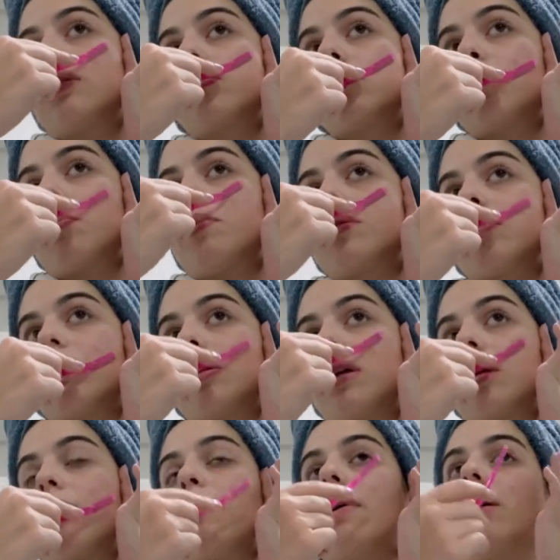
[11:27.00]
se uma pessoa tá
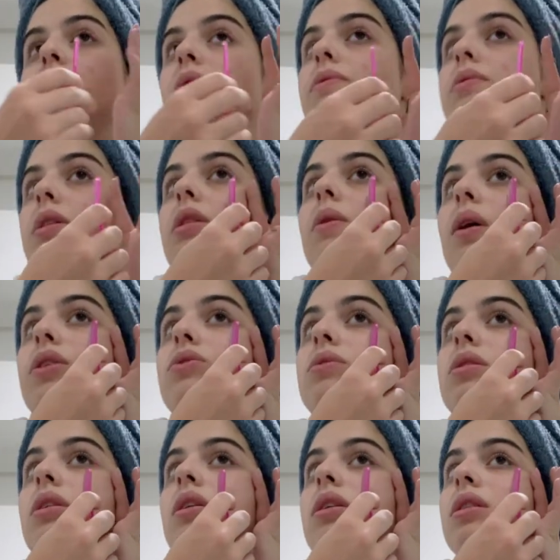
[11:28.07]
atrapalhando a visita, eu acho assim
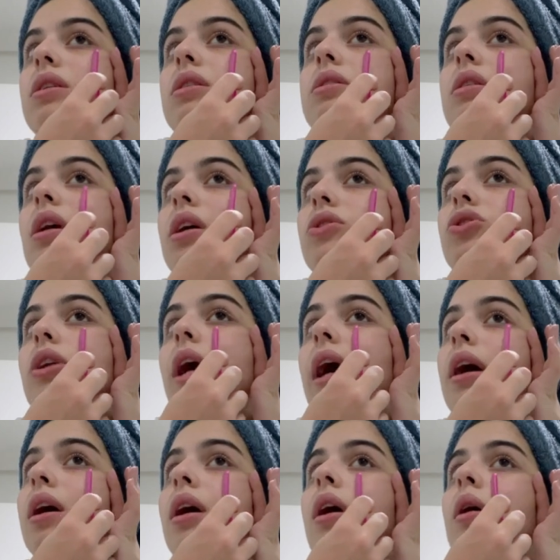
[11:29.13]
que ela tem que se retirar.
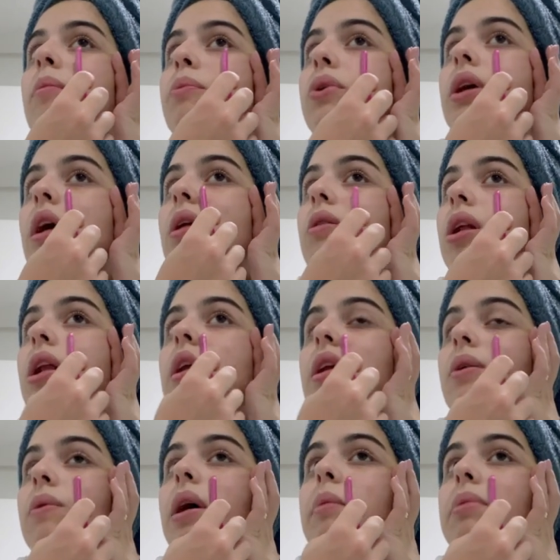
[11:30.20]
Porque aquilo ali
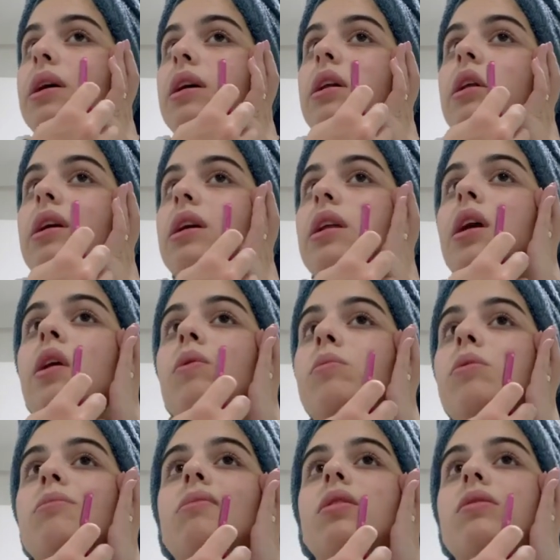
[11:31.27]
não é brincadeira, em nenhum
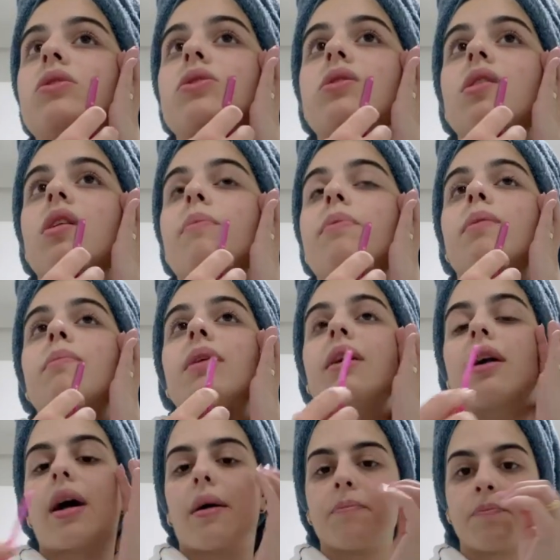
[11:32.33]
momento a gente tá ali pra
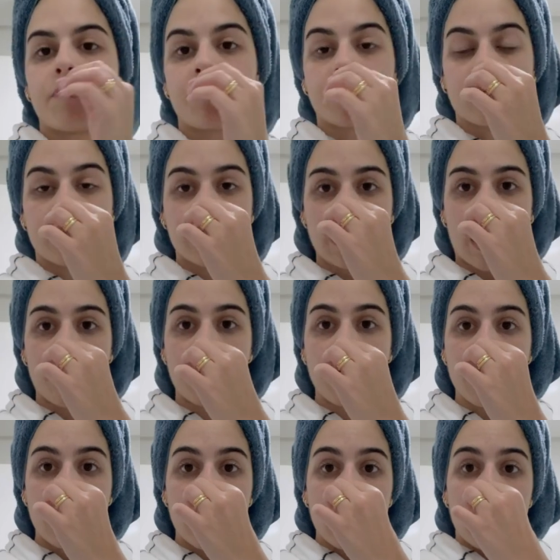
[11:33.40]
brincar, sabe?
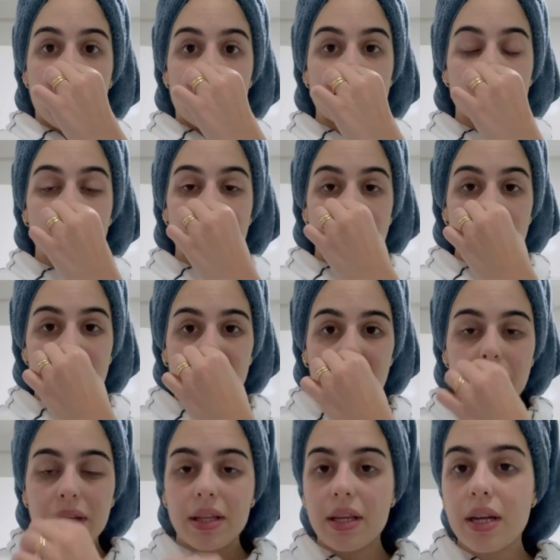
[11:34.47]
E se tu tá ali pra
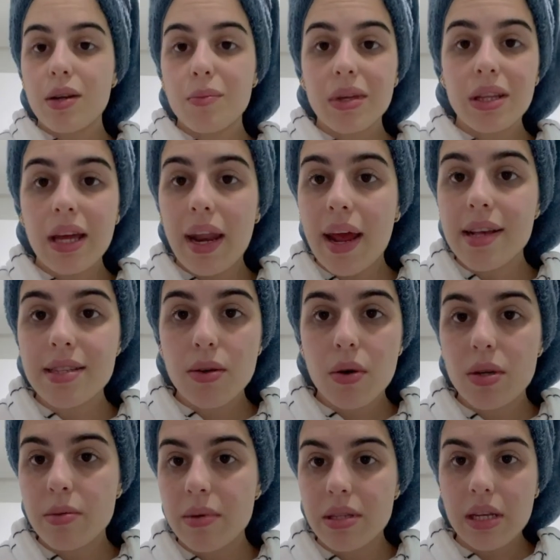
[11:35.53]
aprender, não me interessa qual
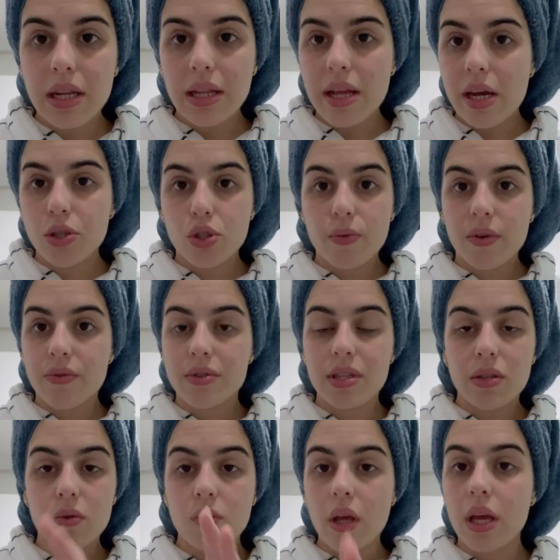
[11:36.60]
especialidade tu vai fazer,
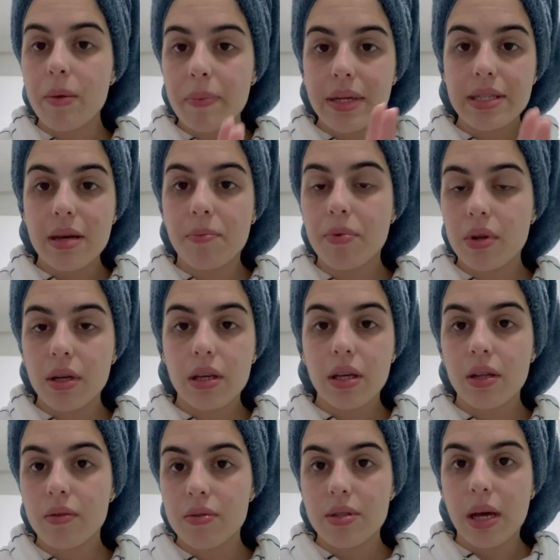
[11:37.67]
tu tem que passar por
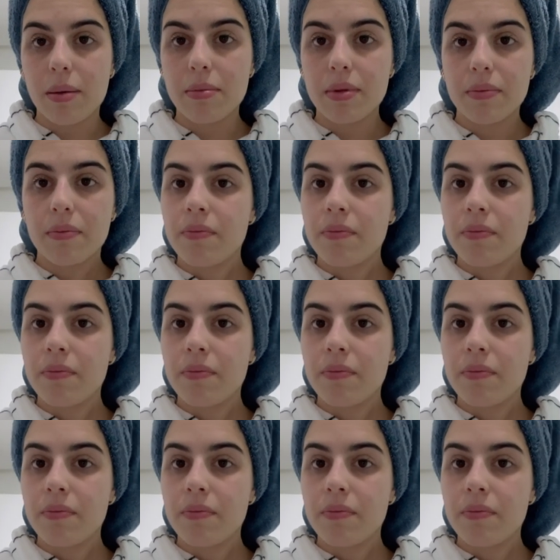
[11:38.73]
aquilo, sabe?